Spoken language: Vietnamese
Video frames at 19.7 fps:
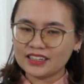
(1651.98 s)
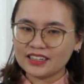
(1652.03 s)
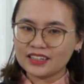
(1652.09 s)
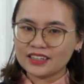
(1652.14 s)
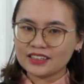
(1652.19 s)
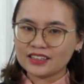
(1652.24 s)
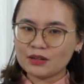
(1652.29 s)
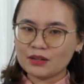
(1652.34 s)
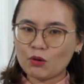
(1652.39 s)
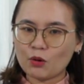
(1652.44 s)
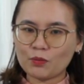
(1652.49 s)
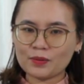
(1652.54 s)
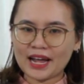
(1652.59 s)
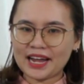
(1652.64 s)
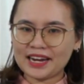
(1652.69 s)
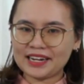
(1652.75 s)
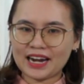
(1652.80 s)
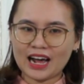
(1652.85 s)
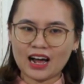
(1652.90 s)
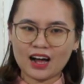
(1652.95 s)
Thì một
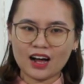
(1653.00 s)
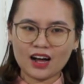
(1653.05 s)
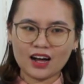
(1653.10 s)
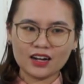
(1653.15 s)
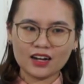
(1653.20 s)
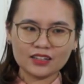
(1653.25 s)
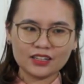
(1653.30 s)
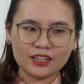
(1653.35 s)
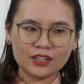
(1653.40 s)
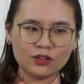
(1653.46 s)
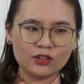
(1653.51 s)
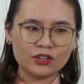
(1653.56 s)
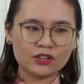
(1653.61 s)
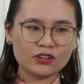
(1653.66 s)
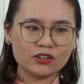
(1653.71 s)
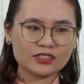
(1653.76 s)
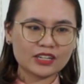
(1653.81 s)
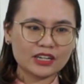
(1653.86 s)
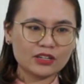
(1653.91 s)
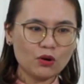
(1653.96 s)
ngày nọ thì người
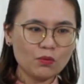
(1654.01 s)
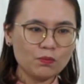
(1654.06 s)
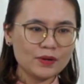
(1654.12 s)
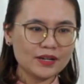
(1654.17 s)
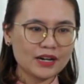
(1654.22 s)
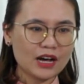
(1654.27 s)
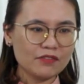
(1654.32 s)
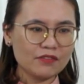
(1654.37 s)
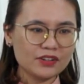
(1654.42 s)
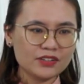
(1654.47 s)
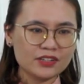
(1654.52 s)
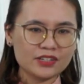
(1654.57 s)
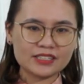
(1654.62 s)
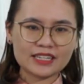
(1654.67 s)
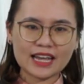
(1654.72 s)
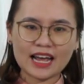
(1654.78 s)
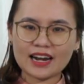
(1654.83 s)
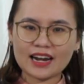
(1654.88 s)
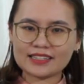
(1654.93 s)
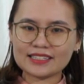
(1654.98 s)
con trai Út mới nói với người
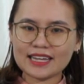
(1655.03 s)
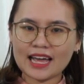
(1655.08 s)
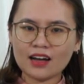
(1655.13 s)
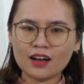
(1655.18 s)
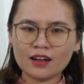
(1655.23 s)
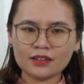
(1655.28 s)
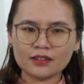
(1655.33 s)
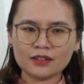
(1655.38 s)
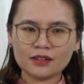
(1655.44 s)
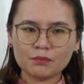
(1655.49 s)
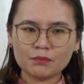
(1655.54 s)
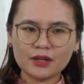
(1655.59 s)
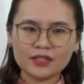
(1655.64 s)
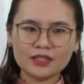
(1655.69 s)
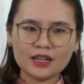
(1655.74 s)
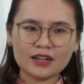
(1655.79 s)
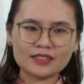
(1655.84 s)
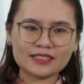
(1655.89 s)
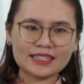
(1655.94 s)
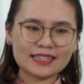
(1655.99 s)
cha là cha ơi, bây
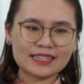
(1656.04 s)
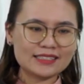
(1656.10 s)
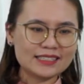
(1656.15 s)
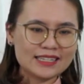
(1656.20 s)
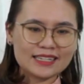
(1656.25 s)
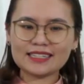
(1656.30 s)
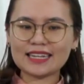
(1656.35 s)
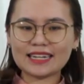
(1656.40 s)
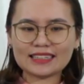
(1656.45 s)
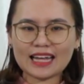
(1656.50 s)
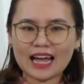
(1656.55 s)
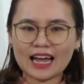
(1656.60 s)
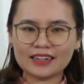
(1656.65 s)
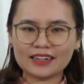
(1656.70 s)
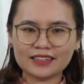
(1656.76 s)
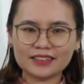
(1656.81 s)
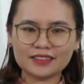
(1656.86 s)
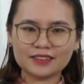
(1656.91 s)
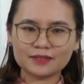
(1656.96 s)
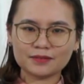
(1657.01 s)
giờ cha chia gia tài
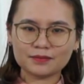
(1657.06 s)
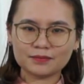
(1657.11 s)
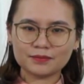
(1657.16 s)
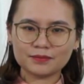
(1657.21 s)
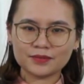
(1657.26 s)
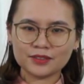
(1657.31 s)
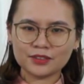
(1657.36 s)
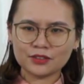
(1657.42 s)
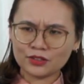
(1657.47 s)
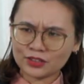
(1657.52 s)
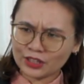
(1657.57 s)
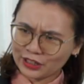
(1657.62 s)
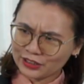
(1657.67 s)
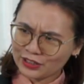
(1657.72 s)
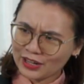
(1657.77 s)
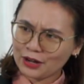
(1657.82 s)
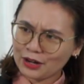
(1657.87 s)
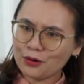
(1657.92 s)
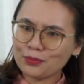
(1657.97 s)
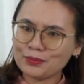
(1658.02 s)
đi. Người cha
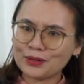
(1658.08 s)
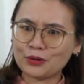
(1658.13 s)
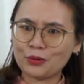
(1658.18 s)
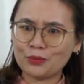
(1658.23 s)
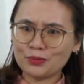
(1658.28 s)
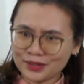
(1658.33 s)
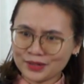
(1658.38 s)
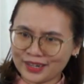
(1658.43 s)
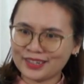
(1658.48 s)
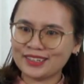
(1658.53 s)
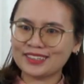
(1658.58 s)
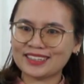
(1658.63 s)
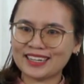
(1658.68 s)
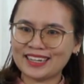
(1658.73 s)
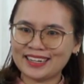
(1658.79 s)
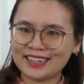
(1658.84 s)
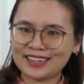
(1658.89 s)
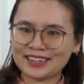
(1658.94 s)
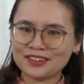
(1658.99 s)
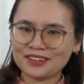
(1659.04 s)
trai Út này cũng kỳ
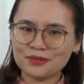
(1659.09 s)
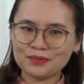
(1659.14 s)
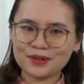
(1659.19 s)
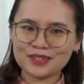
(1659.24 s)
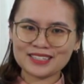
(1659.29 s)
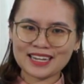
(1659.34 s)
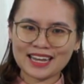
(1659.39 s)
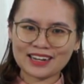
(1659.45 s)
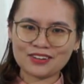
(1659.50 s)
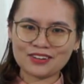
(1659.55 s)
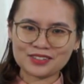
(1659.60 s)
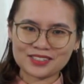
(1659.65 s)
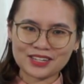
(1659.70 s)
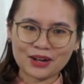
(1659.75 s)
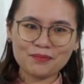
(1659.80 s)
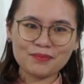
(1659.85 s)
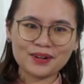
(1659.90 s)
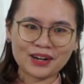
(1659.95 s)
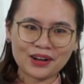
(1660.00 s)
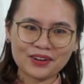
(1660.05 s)
thiệt, lúc đó cha còn
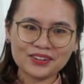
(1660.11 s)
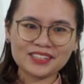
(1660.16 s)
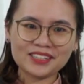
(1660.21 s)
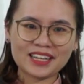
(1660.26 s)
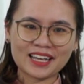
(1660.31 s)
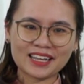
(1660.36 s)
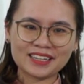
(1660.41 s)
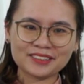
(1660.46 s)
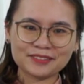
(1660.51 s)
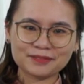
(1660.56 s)
sống mà nói như vậy.